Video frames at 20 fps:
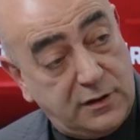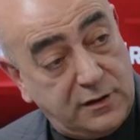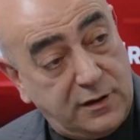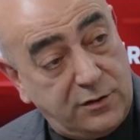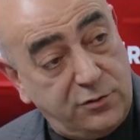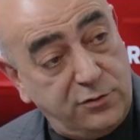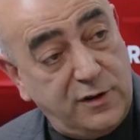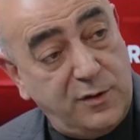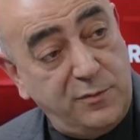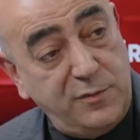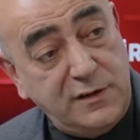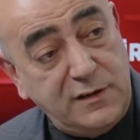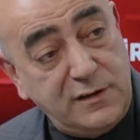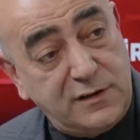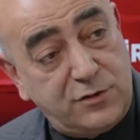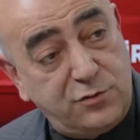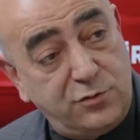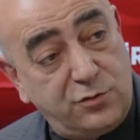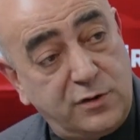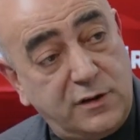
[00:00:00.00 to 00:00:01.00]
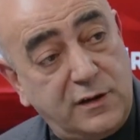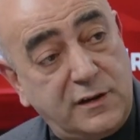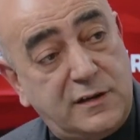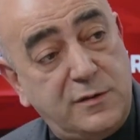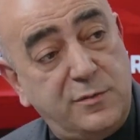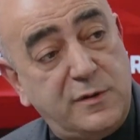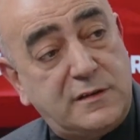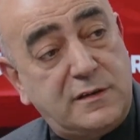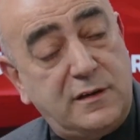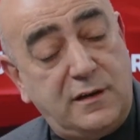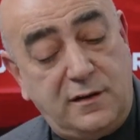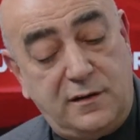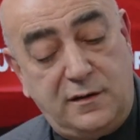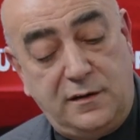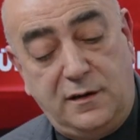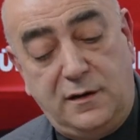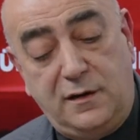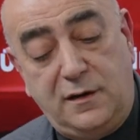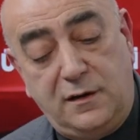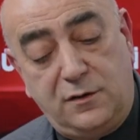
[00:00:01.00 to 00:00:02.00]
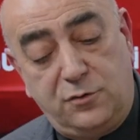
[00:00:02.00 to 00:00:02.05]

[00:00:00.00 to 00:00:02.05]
kadar önemlidir ki oradaki mesela